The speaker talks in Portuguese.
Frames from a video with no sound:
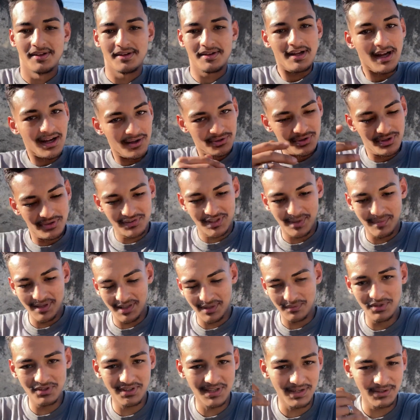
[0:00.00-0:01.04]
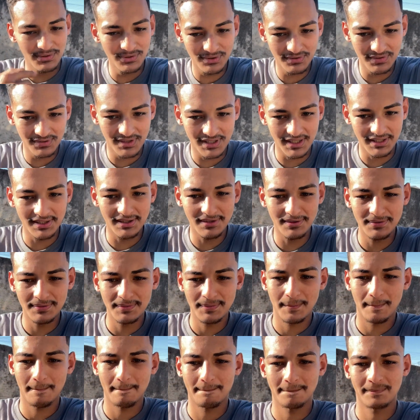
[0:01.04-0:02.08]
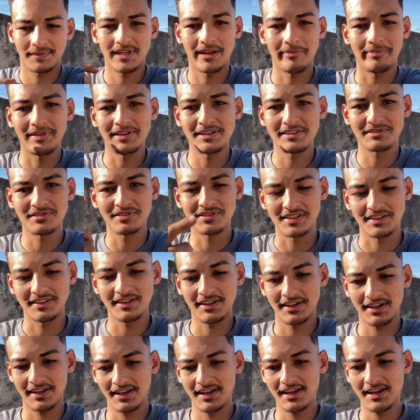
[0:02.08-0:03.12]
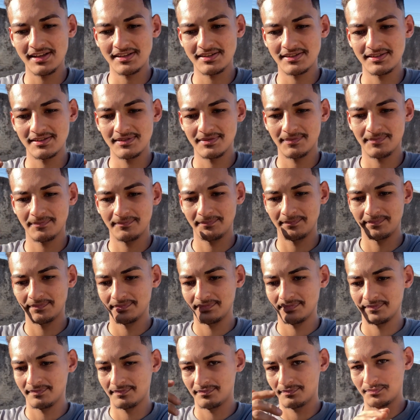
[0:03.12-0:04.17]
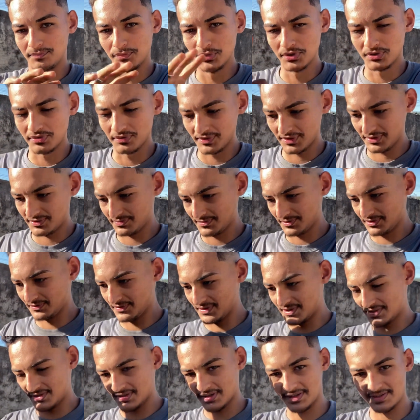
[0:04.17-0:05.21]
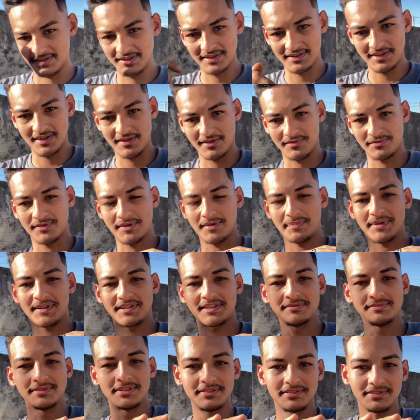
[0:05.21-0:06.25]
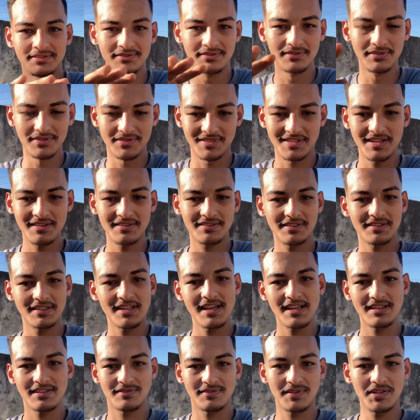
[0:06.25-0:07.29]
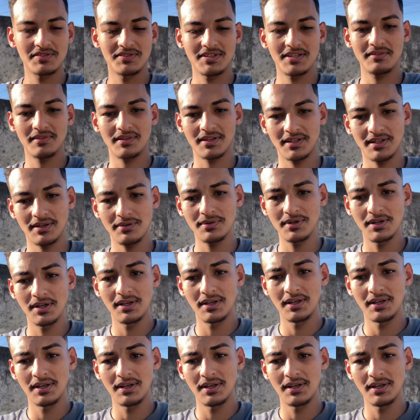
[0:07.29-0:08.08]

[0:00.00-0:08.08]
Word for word: Carro novo também, tem muito carro novo no canal. Tem a playlist do Sandeira RS. Muito vídeo, muito vídeo. Assista aí, nós né? passamos de 210 vídeos já no canal.